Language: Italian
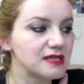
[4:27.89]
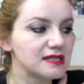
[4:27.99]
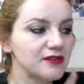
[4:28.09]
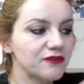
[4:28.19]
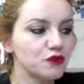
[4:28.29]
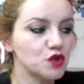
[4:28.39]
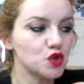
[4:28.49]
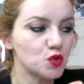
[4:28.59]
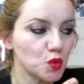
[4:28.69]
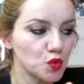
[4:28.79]
Se
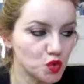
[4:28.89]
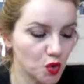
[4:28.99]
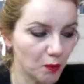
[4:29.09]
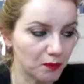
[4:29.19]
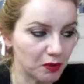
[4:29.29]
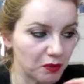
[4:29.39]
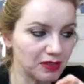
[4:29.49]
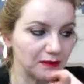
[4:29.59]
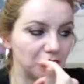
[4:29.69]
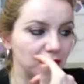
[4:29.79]
fossi uno zombie e
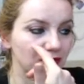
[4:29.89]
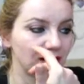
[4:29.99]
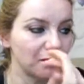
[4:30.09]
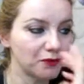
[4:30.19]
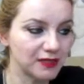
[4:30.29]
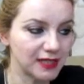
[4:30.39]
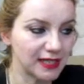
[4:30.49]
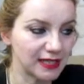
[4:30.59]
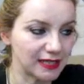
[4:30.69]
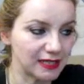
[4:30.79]
quindi mi dovrei
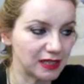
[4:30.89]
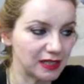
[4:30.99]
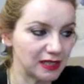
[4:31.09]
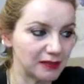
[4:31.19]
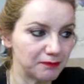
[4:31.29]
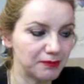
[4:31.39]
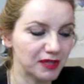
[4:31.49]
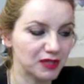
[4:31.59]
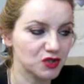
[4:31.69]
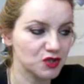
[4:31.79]
nutrire di
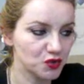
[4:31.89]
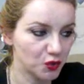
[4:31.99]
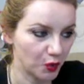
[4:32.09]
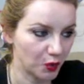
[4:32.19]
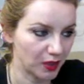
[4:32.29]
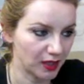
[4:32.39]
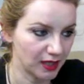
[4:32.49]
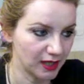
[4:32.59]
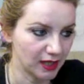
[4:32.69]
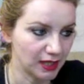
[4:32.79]

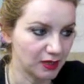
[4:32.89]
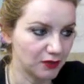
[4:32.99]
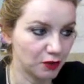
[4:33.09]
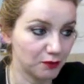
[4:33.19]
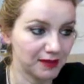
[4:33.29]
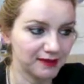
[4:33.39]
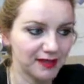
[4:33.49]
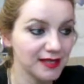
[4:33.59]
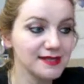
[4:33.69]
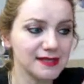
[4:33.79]
persone, non mi
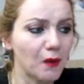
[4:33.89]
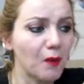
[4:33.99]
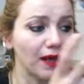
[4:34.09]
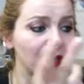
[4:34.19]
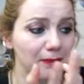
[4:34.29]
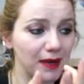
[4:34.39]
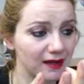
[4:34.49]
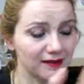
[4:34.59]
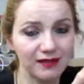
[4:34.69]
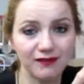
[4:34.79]
interessa quale
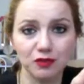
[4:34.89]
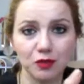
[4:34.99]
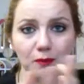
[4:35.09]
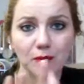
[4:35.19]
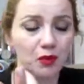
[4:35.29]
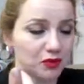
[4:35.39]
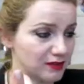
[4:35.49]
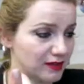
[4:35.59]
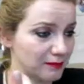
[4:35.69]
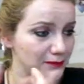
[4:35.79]
parte vado a
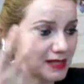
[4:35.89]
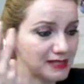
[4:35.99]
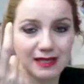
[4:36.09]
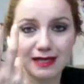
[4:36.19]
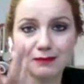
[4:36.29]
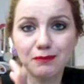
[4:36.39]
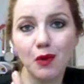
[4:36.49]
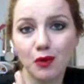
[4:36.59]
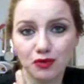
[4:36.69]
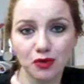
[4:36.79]
mordere, basta che
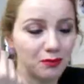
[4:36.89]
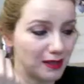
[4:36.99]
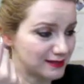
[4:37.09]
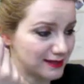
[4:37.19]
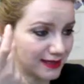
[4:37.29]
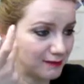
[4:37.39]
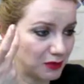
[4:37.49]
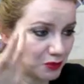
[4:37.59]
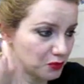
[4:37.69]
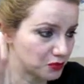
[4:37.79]
mordo, basta che
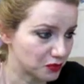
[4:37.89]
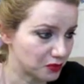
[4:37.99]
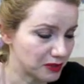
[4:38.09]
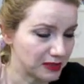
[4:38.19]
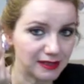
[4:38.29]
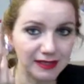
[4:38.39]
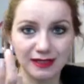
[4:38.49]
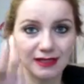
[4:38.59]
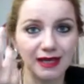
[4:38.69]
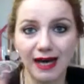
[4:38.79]
mi nutro,
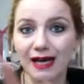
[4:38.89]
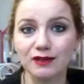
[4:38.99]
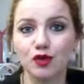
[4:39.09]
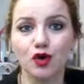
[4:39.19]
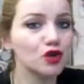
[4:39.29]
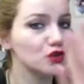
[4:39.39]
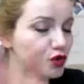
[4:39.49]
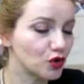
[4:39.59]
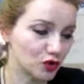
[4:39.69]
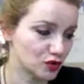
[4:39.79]
quindi addo
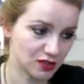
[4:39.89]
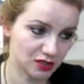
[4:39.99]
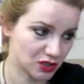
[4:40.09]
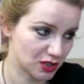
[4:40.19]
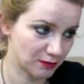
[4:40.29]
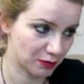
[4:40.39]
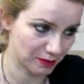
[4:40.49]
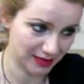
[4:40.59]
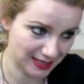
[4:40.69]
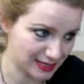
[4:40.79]
coglio coglio si dice al mio
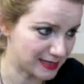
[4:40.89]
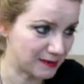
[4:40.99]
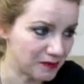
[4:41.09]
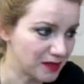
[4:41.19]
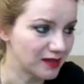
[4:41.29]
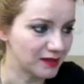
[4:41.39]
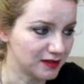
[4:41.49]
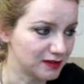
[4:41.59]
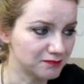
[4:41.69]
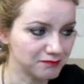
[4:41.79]
paese.
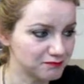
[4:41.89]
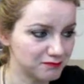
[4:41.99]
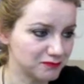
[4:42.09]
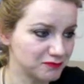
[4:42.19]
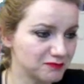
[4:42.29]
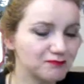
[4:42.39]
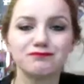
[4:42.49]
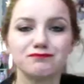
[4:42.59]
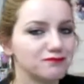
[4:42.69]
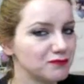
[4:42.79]
Quindi,
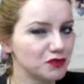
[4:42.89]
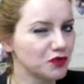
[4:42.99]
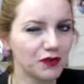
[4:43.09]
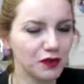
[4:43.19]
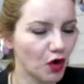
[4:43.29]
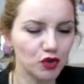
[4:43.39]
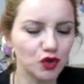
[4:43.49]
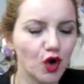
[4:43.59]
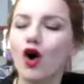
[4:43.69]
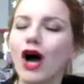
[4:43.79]
dove
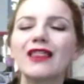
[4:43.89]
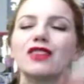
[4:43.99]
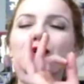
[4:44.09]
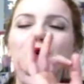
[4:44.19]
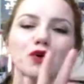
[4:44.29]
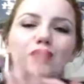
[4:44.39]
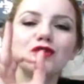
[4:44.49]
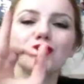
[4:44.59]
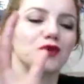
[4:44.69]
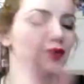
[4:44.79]
coglio, addo
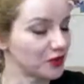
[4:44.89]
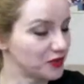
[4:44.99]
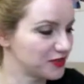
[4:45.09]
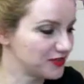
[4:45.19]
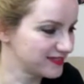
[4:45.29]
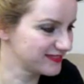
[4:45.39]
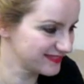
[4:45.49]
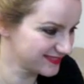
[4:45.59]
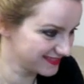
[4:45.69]
coglio coglio.